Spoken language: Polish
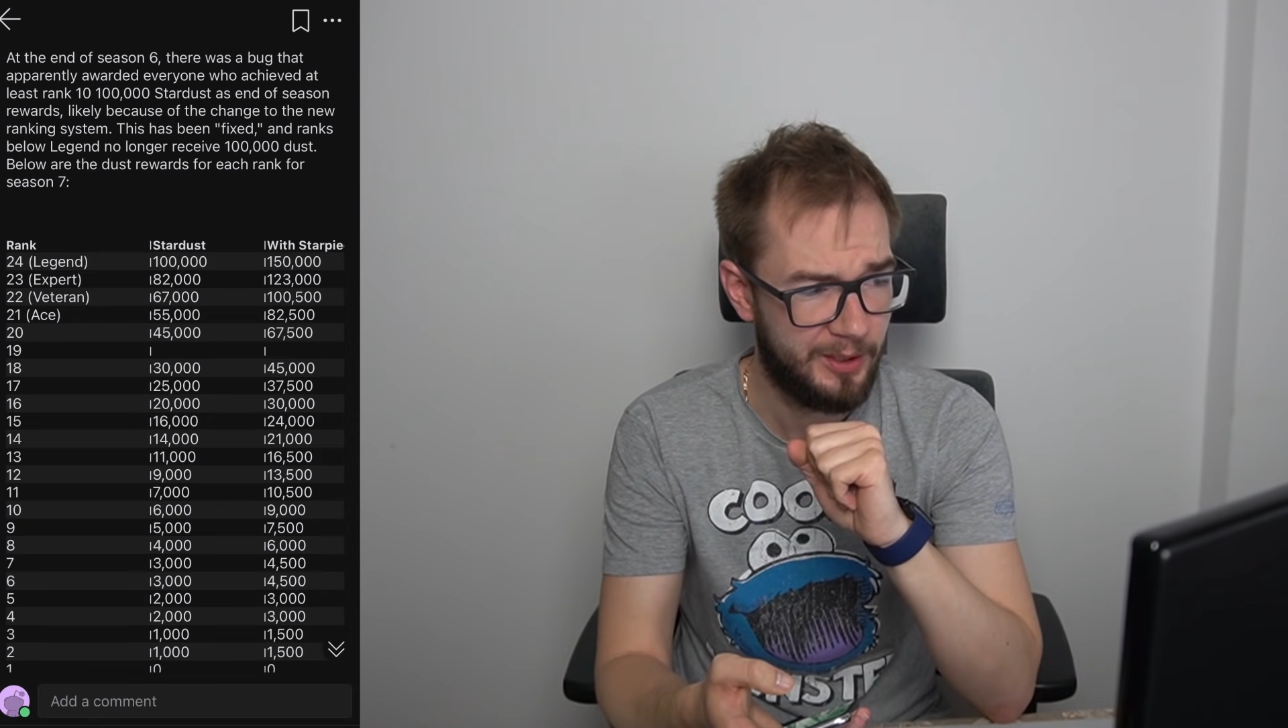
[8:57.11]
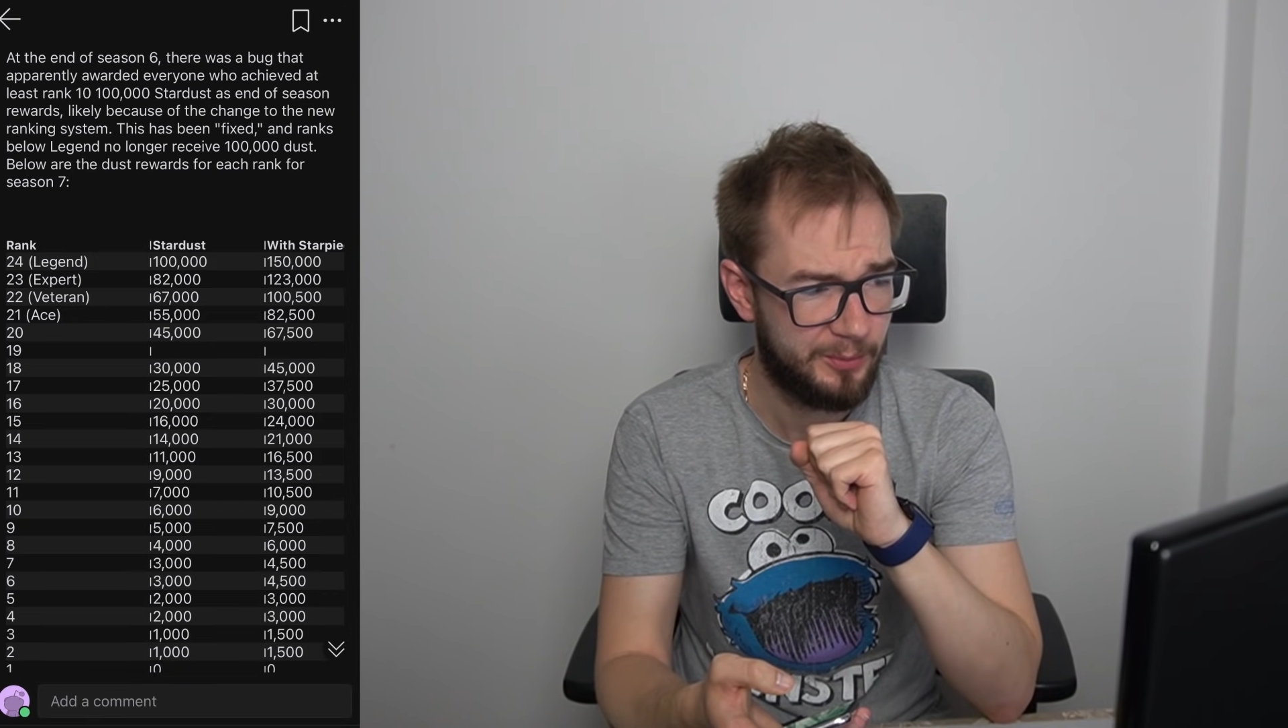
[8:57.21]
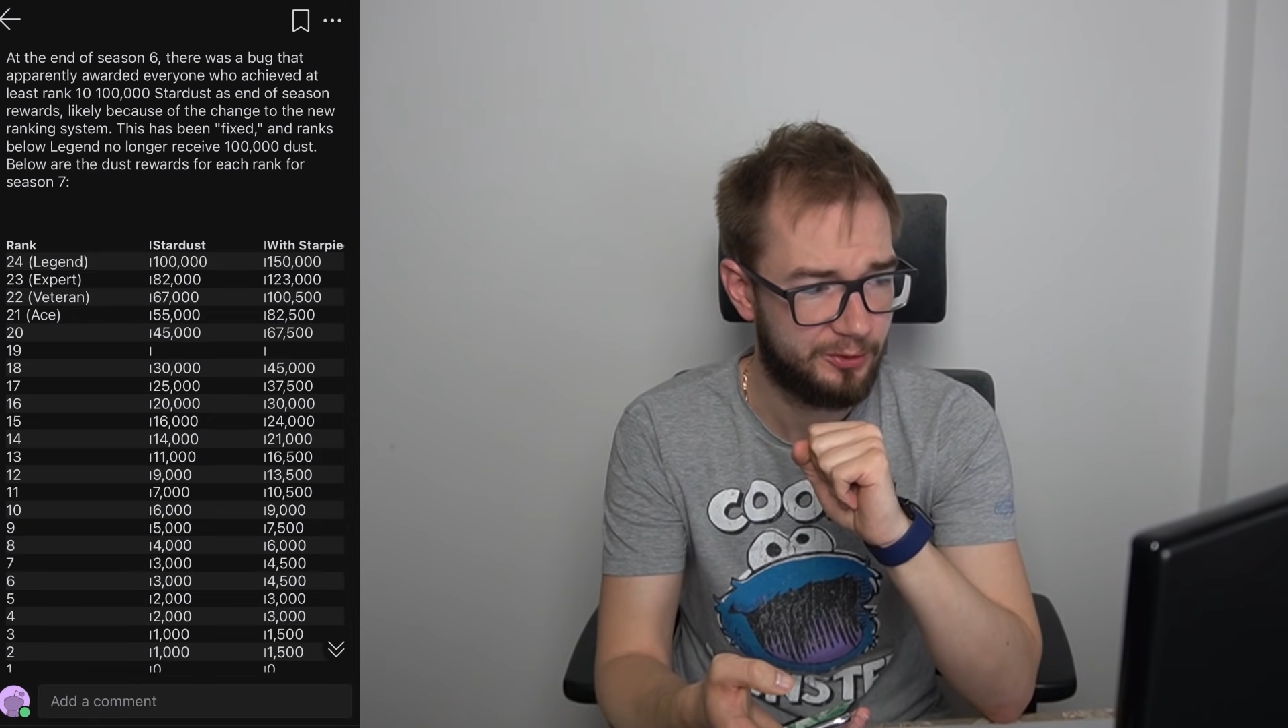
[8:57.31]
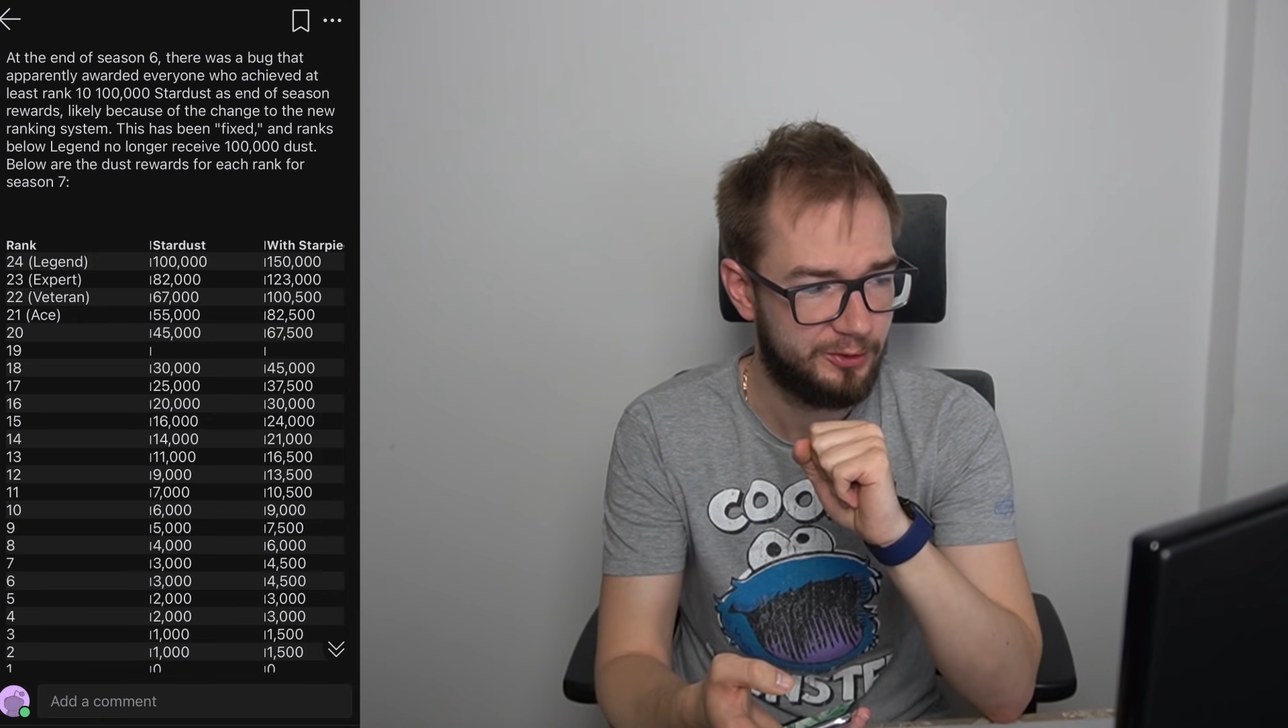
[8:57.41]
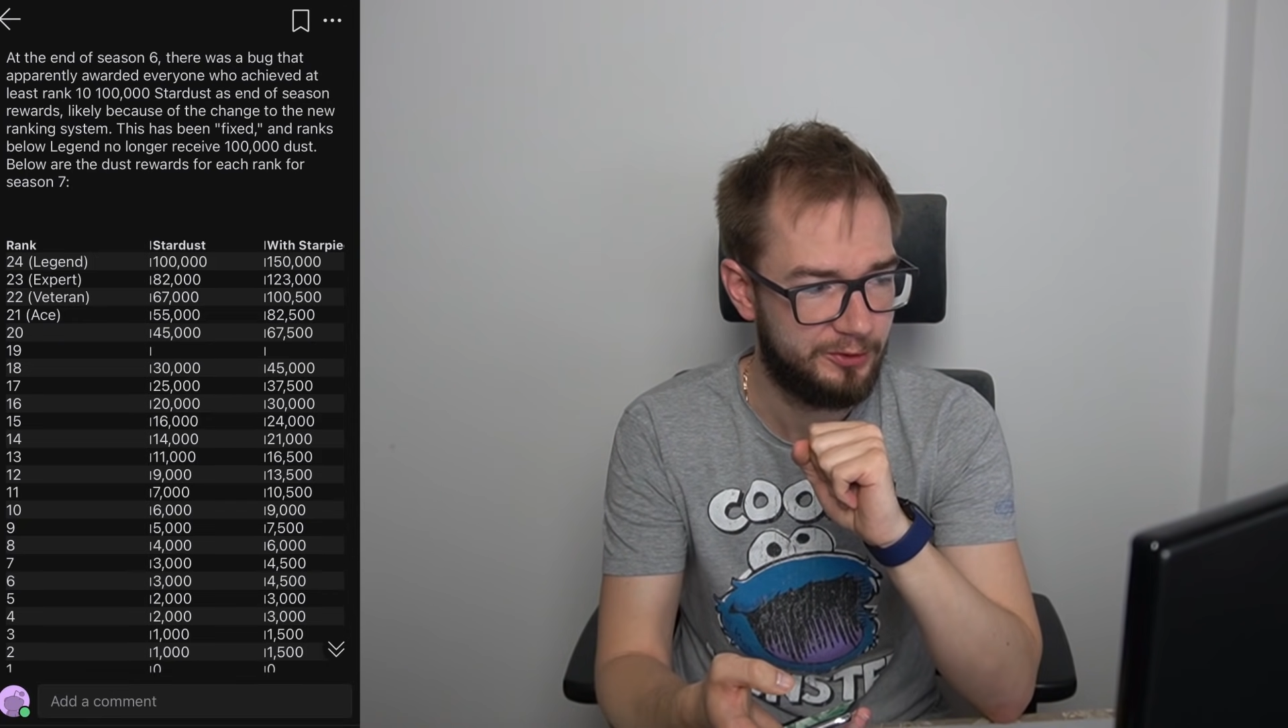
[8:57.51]

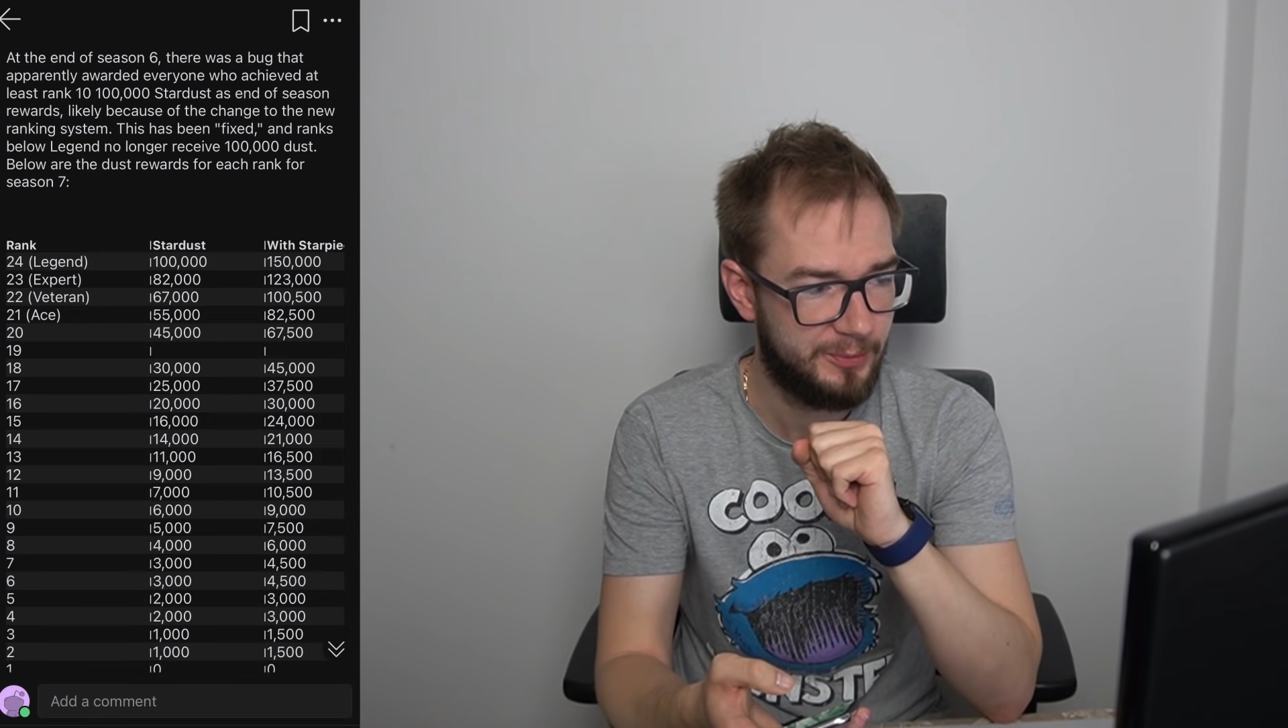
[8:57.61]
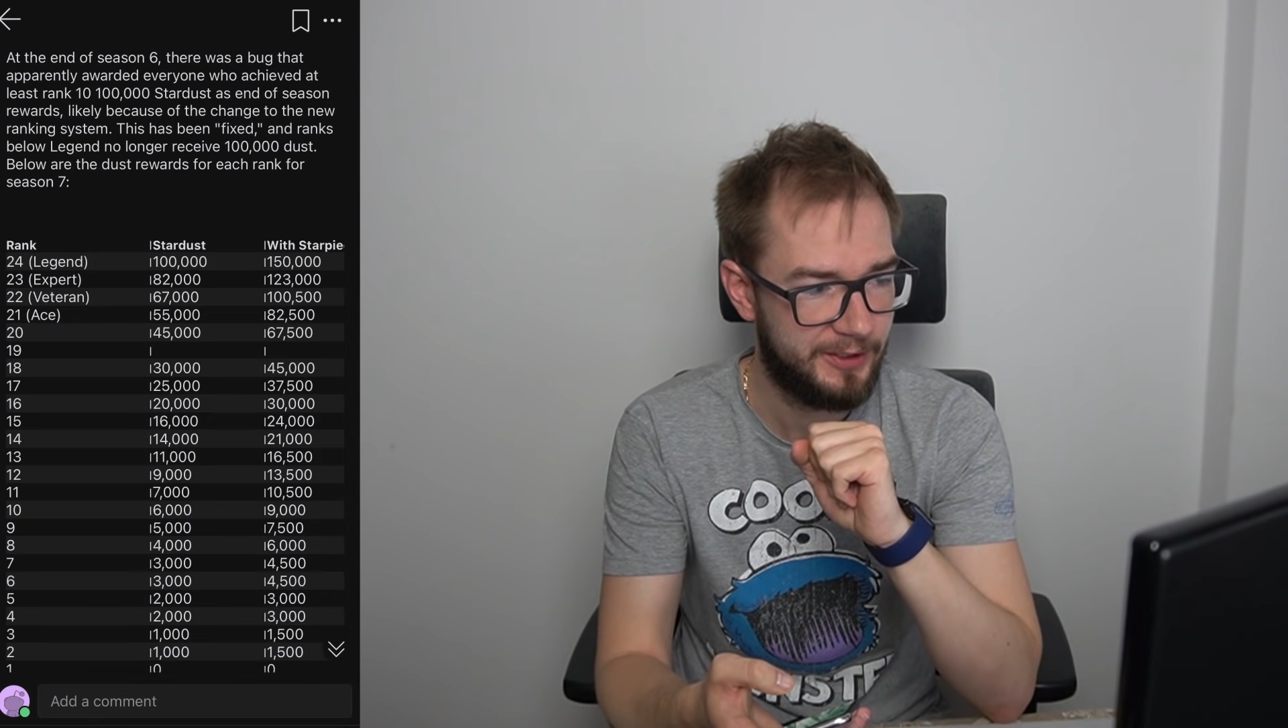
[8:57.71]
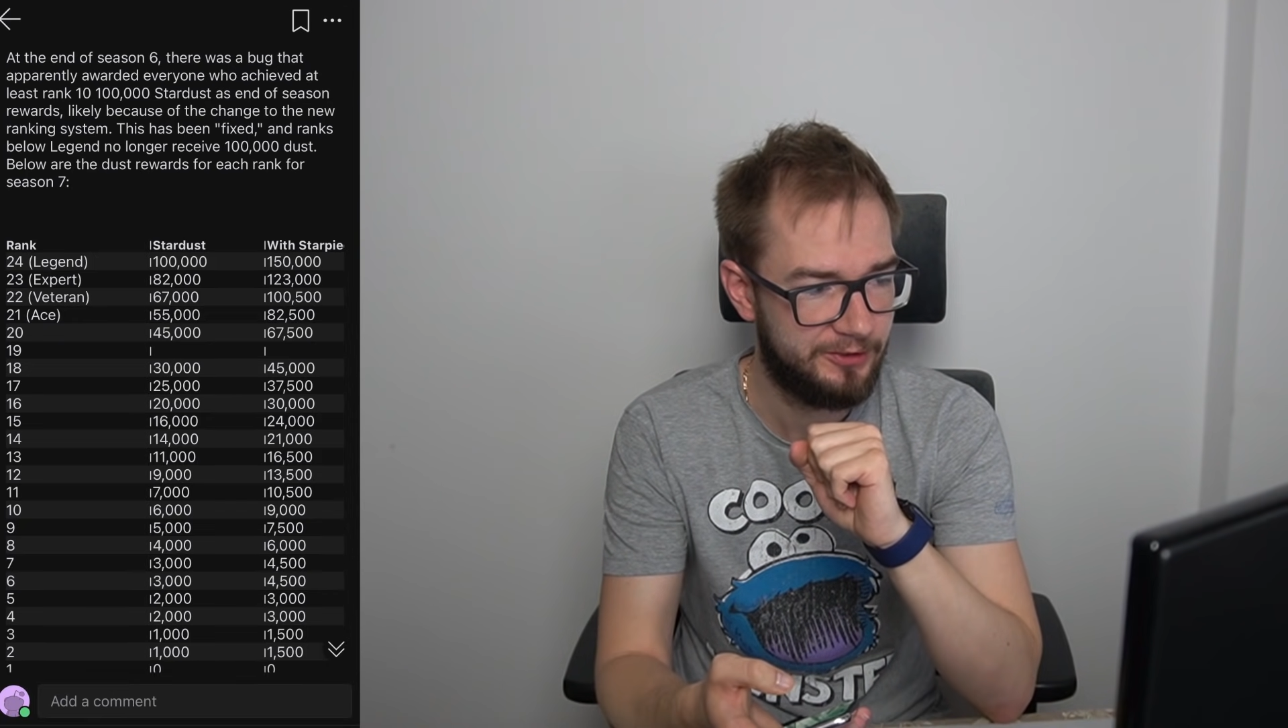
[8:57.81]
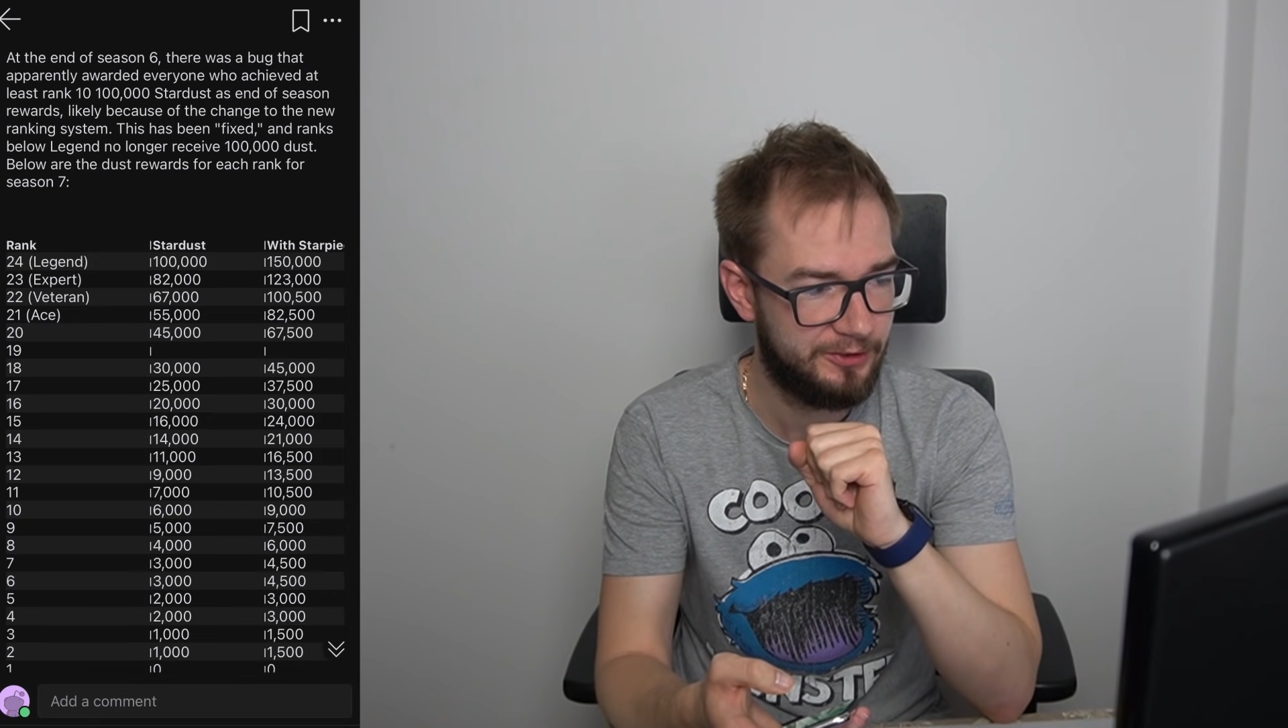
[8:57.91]
albo 35